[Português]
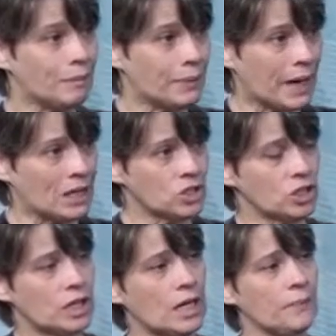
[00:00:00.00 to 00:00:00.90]

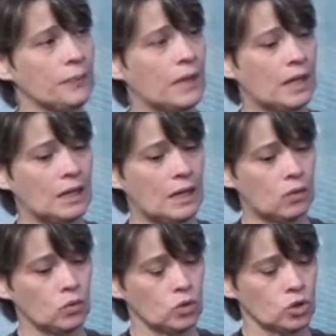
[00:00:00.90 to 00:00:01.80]
prática,
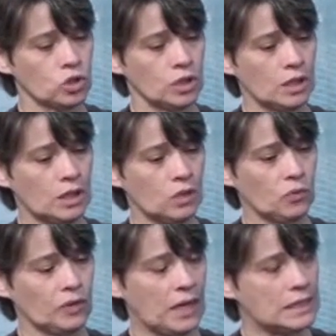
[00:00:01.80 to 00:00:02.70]
ela hoje, ela
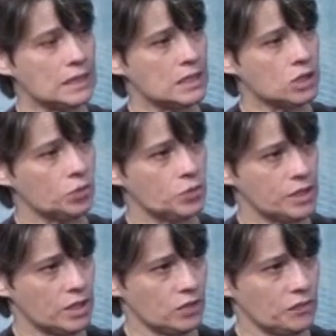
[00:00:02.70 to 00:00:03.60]
oferece esse tipo
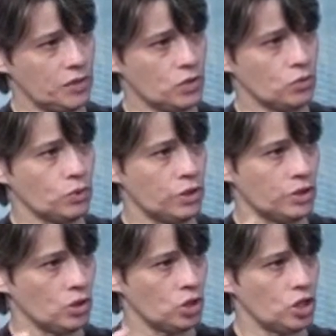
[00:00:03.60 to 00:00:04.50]
de serviço
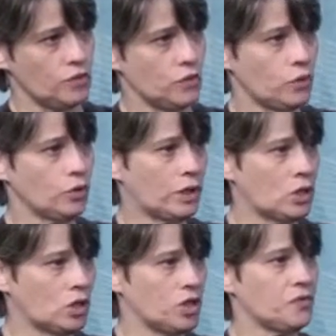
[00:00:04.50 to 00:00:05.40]
intangível e o
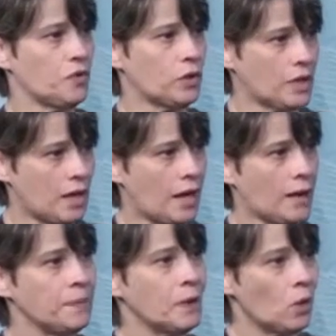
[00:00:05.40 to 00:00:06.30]
tangível que
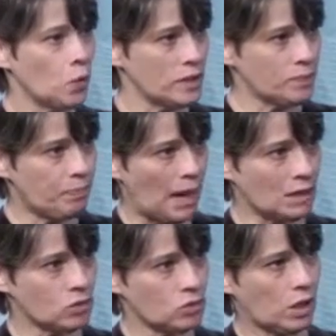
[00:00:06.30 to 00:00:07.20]
é o
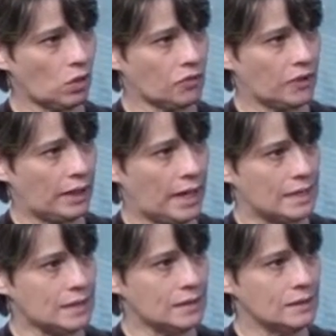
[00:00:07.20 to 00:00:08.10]
espaço que ela
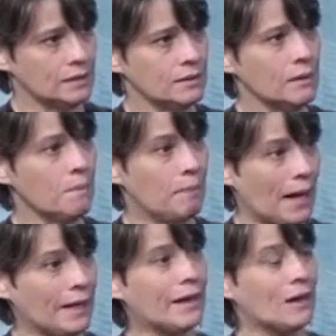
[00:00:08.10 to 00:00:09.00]
oferece Isso.
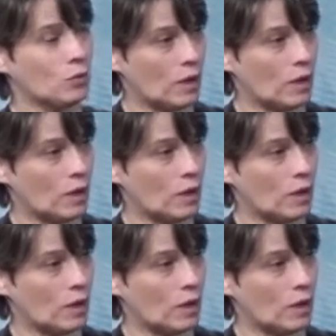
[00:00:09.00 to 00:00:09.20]
para o